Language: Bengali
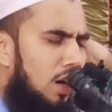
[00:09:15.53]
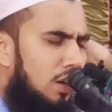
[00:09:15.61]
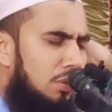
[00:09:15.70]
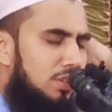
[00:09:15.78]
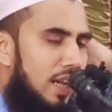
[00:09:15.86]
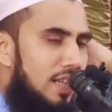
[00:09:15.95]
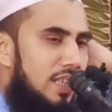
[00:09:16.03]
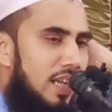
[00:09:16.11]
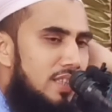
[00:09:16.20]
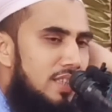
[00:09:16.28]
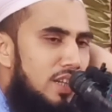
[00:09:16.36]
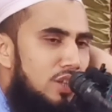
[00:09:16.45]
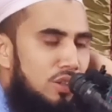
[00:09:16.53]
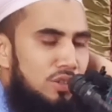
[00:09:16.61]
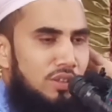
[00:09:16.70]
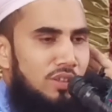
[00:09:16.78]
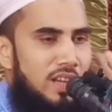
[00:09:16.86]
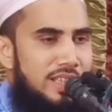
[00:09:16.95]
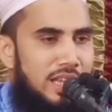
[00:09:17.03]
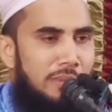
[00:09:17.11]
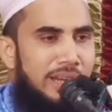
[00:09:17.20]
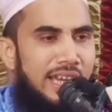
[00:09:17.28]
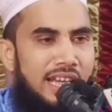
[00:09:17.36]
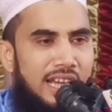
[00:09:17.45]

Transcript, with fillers: কোথায় যাচ্ছেন শ্বশুর কয় জামাই